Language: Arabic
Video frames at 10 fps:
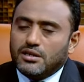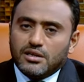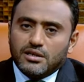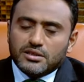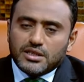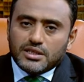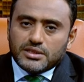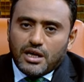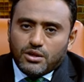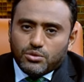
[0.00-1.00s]
آه، آه،
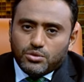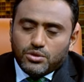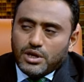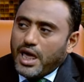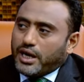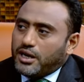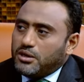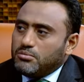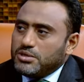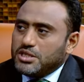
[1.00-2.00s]
سنستعرضه لاحقا
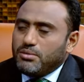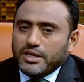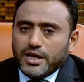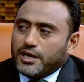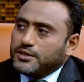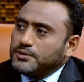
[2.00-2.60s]
مزيد من الإدانات